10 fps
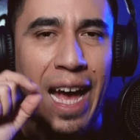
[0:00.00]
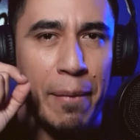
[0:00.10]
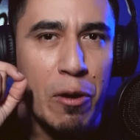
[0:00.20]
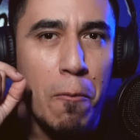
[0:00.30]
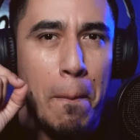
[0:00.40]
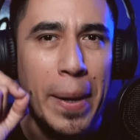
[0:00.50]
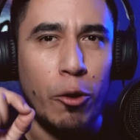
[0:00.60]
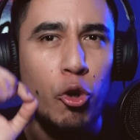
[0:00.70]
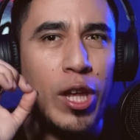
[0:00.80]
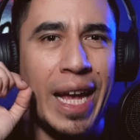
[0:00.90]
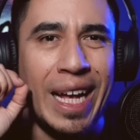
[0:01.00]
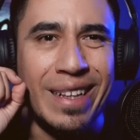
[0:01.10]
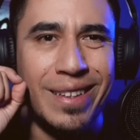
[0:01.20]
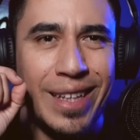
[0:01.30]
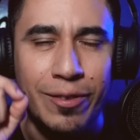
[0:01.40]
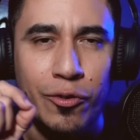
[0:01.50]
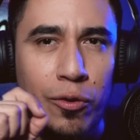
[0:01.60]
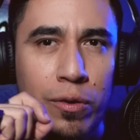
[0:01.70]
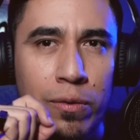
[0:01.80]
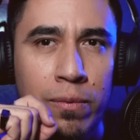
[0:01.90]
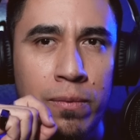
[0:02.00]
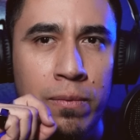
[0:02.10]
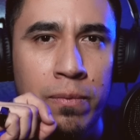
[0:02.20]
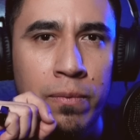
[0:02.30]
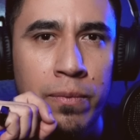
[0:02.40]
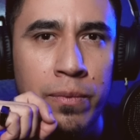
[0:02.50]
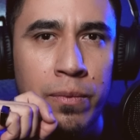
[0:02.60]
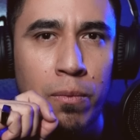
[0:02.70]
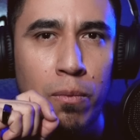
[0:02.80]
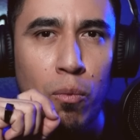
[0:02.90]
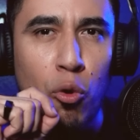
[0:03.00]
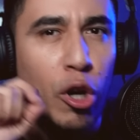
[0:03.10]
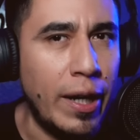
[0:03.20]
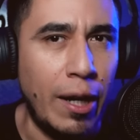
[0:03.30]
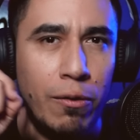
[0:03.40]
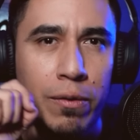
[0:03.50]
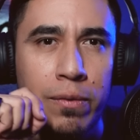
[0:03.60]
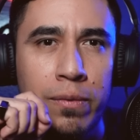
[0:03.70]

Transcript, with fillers: había un perro gigantesco, muy raro.